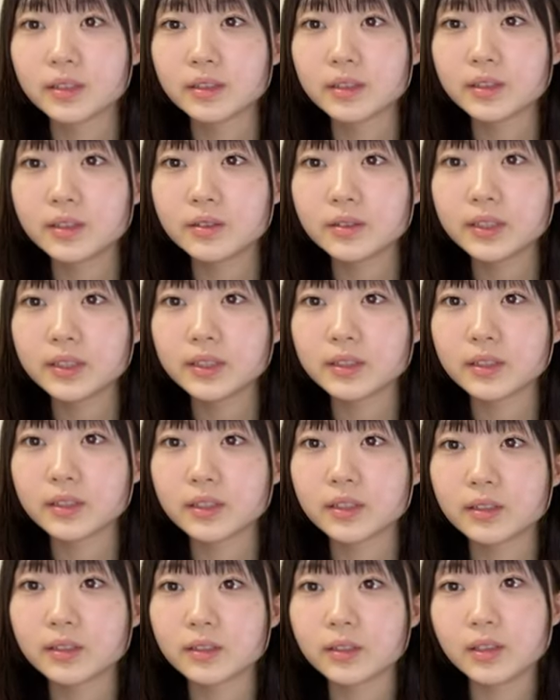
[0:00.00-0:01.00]

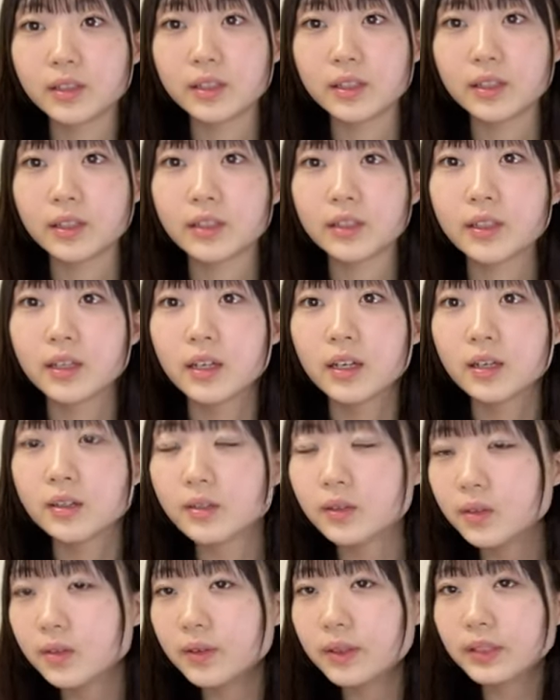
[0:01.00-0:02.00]
クロワッサンがお気に入り
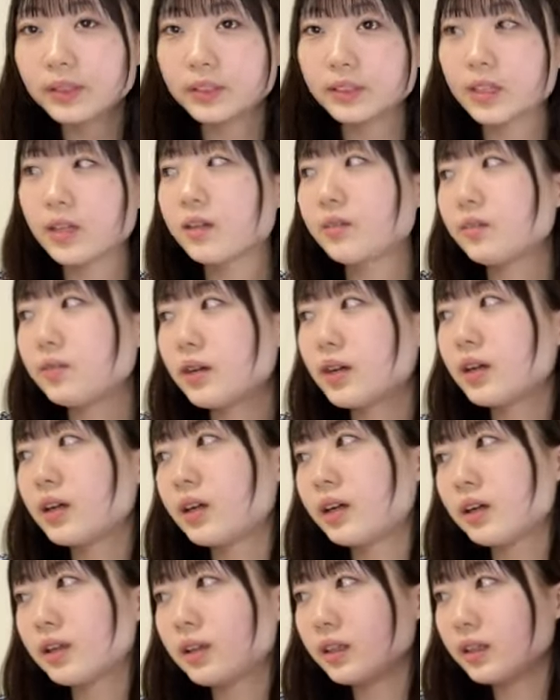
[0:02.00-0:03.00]
クロワッサン
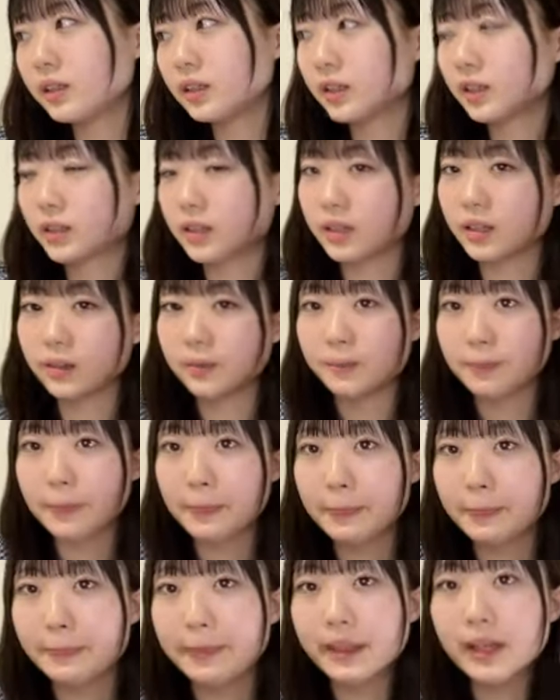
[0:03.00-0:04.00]
はなんか
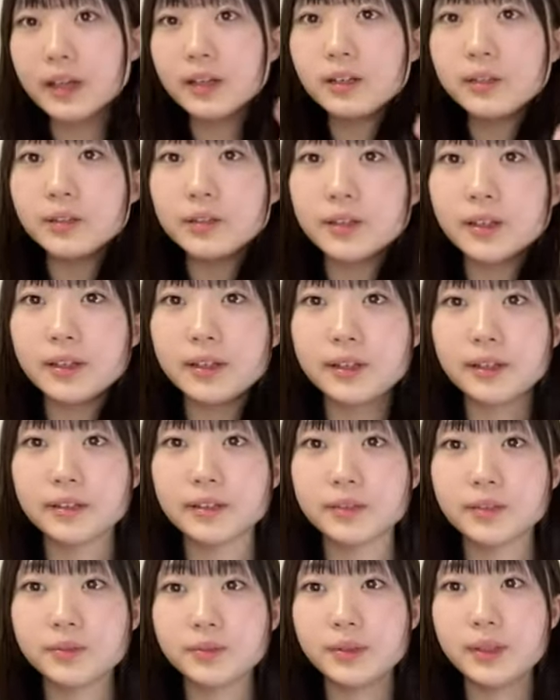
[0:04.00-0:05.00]
あるよね
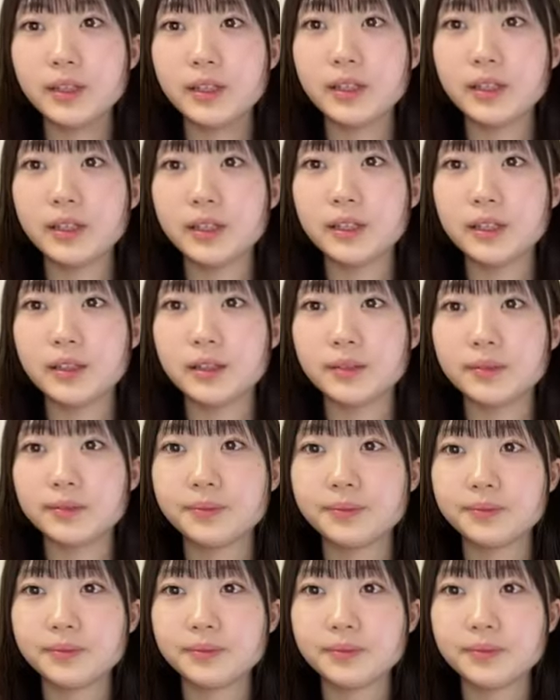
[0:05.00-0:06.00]
おみーって
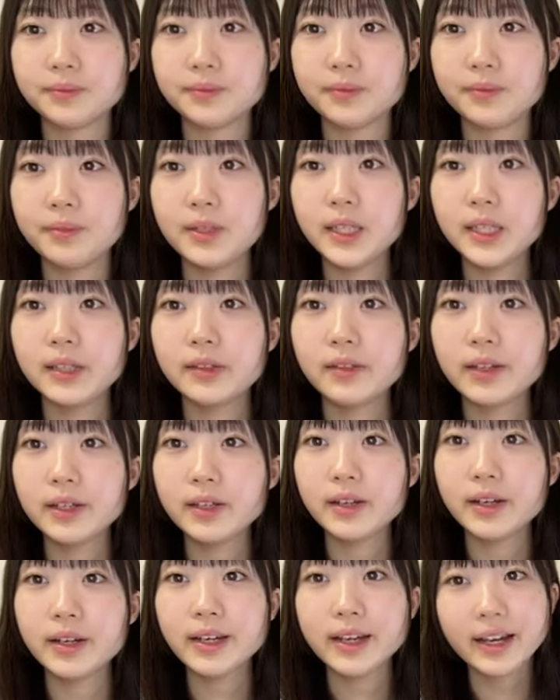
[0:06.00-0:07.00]
みーたおは
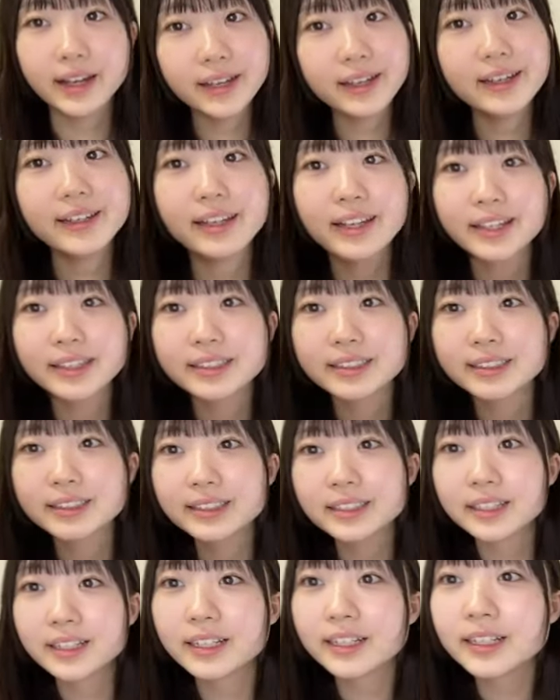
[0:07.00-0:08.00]
よう早い早いです
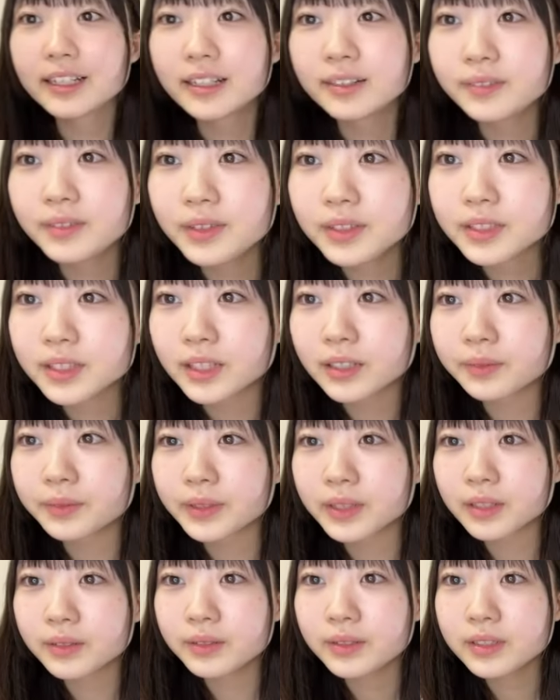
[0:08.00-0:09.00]
みーちゃんの
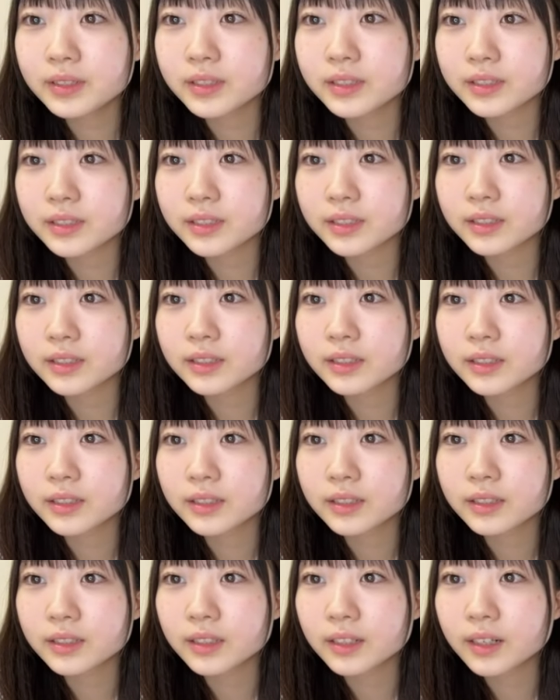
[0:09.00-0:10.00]
迷い2
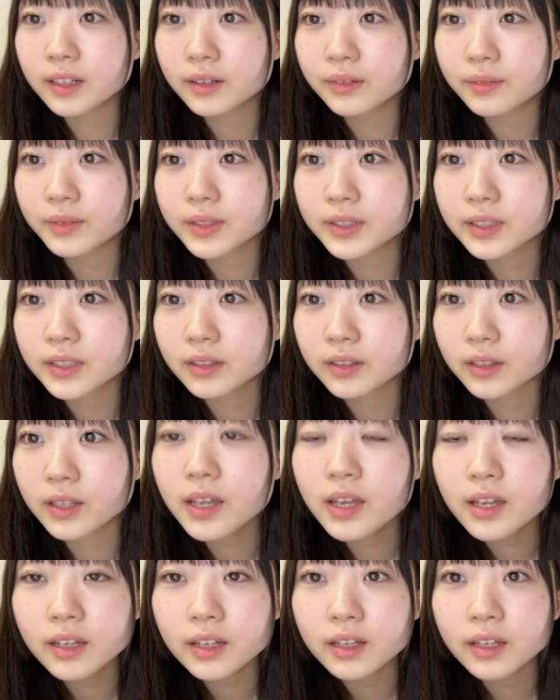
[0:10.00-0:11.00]
時がめっちゃ可愛
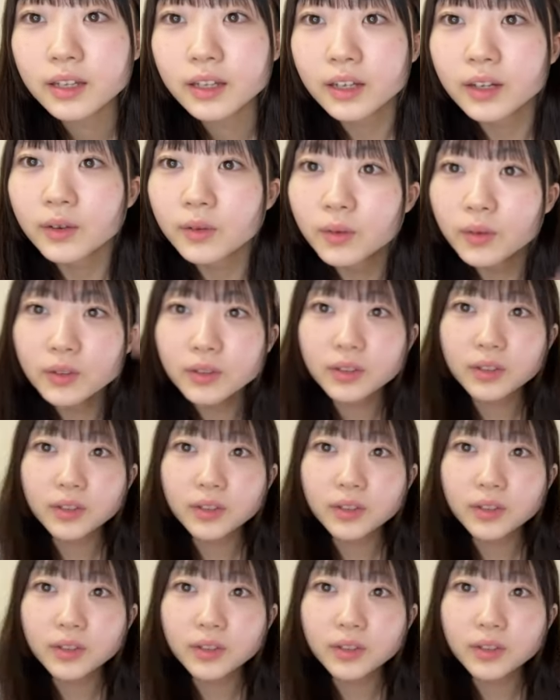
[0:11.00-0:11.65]
いえ本